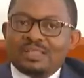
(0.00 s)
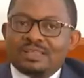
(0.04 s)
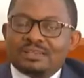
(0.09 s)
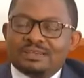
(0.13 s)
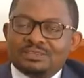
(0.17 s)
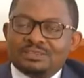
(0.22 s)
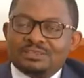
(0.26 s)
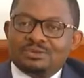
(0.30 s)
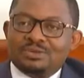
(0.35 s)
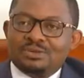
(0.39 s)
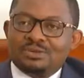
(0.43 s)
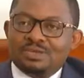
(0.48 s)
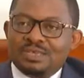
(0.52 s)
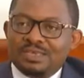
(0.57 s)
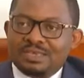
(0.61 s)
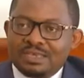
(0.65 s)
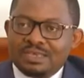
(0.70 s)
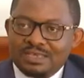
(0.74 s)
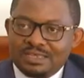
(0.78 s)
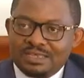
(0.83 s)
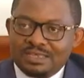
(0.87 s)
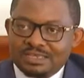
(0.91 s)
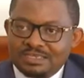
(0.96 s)
raisons
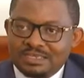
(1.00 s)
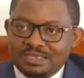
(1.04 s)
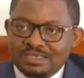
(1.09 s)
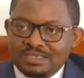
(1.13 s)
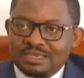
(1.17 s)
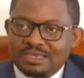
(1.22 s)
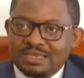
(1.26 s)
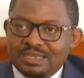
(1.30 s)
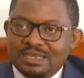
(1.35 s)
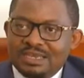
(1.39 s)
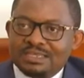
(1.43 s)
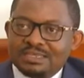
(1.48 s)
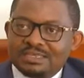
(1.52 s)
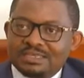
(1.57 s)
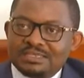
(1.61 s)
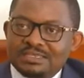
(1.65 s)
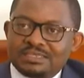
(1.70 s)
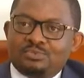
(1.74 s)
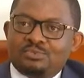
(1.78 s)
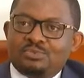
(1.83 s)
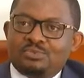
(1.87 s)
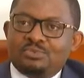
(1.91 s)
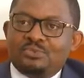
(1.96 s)
il achète. Si
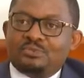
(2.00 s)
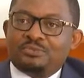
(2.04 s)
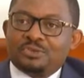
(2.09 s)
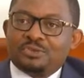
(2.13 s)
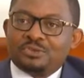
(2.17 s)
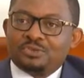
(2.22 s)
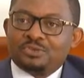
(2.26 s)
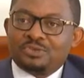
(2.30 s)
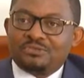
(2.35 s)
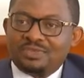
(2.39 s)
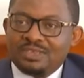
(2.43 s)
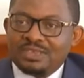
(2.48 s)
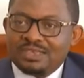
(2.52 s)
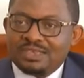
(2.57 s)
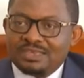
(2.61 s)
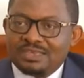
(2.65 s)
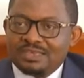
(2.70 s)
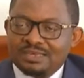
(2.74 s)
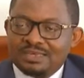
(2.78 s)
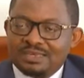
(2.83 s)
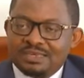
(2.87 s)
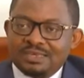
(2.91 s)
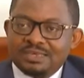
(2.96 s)
c'est pour
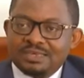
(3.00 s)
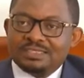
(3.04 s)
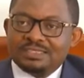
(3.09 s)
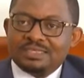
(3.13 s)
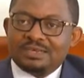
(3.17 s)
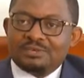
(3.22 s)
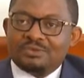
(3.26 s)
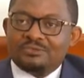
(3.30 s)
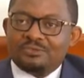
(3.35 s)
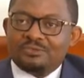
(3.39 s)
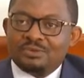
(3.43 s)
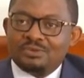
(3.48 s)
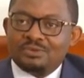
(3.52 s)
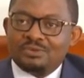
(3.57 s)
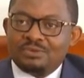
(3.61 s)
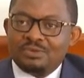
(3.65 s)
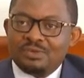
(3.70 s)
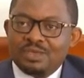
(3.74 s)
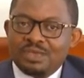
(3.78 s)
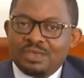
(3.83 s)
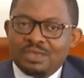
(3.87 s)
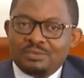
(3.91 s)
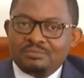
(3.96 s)
fructifier ses revenus,
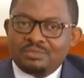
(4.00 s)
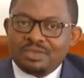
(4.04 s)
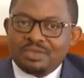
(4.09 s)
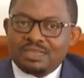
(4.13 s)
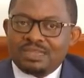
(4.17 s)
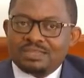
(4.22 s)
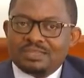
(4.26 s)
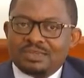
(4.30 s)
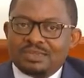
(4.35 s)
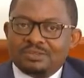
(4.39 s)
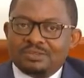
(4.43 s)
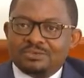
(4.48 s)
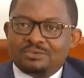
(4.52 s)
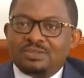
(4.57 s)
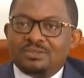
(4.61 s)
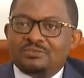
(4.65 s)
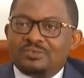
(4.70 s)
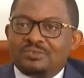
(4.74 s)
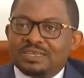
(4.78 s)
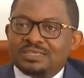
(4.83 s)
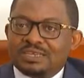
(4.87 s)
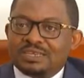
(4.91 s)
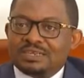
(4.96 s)
bien entendu,
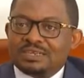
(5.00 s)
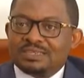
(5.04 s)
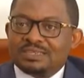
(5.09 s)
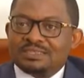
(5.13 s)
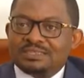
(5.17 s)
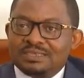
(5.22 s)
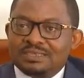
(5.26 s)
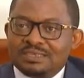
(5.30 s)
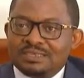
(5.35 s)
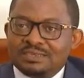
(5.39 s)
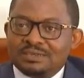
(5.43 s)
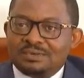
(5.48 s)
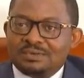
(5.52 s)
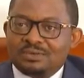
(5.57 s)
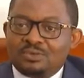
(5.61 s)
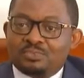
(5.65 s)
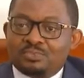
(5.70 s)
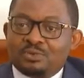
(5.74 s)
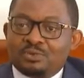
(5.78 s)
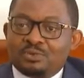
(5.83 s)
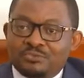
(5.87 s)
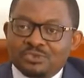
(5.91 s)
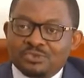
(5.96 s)
il va s'adresser
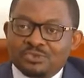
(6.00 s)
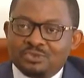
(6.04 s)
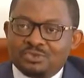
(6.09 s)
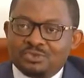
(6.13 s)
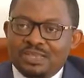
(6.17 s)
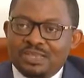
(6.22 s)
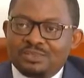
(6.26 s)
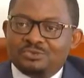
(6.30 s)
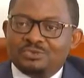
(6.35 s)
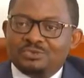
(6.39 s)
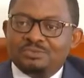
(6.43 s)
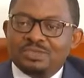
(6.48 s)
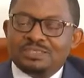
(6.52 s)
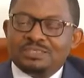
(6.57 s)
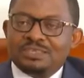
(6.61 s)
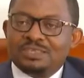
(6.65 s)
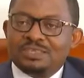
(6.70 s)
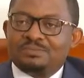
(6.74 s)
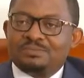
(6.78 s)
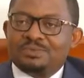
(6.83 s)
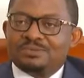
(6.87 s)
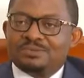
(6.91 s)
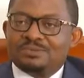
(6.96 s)
aux professionnels du
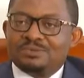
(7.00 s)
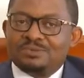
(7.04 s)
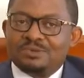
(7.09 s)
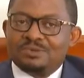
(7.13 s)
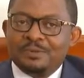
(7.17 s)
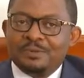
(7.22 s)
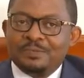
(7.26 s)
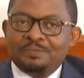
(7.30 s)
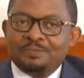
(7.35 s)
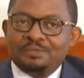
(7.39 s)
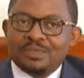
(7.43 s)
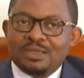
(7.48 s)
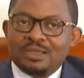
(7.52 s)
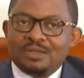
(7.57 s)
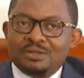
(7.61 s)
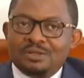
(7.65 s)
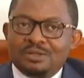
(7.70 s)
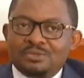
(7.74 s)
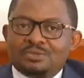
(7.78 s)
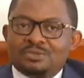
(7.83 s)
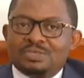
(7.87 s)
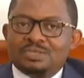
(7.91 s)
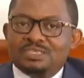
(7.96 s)
métier parce que
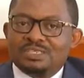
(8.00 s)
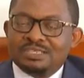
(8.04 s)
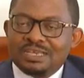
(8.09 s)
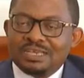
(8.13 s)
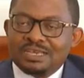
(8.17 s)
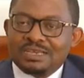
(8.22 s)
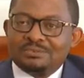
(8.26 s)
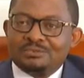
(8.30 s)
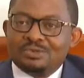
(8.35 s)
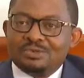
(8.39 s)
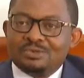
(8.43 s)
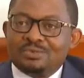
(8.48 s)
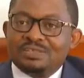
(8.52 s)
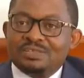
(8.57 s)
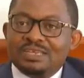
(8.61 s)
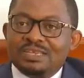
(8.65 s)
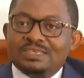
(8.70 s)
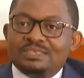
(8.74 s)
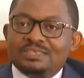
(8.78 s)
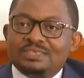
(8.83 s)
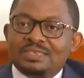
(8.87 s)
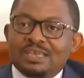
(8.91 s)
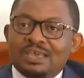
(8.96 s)
le trading des
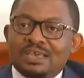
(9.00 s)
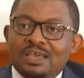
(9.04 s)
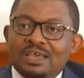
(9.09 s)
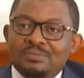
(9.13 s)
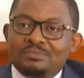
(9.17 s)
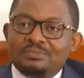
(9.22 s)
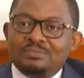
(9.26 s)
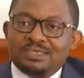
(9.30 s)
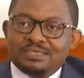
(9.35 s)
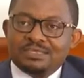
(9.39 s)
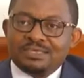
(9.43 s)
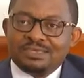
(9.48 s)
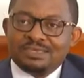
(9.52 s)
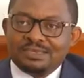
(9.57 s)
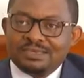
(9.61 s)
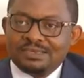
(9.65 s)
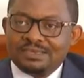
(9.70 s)
crypto-monnaies, c'est un métier.